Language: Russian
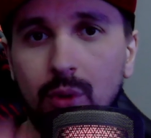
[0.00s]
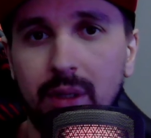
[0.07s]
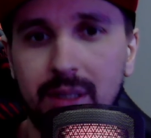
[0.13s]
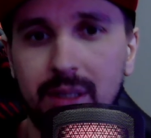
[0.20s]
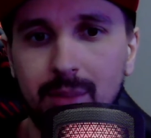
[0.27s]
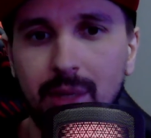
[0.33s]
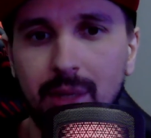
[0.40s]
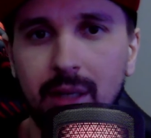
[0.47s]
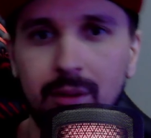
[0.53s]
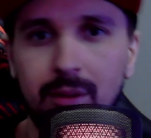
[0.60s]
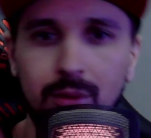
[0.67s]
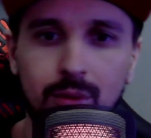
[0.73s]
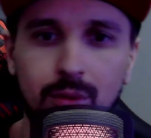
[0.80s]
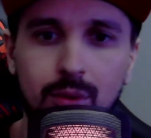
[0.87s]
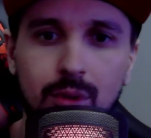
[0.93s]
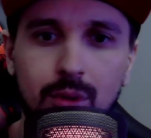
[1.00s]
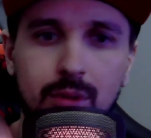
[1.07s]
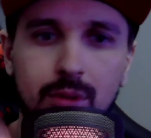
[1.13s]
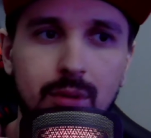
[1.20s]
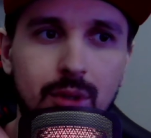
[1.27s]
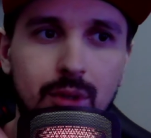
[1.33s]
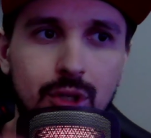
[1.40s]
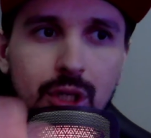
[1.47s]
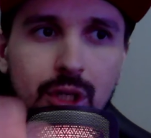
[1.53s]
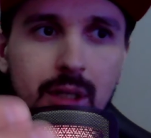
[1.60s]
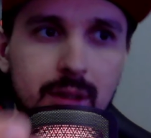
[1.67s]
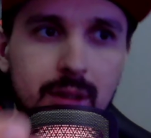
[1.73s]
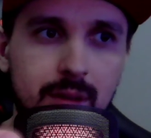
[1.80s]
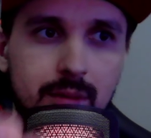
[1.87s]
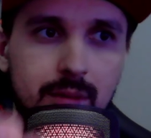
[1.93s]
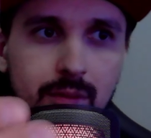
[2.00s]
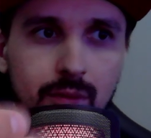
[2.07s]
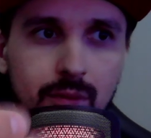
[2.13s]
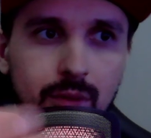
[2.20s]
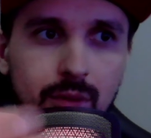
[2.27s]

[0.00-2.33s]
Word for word: от себя. То есть сейчас вот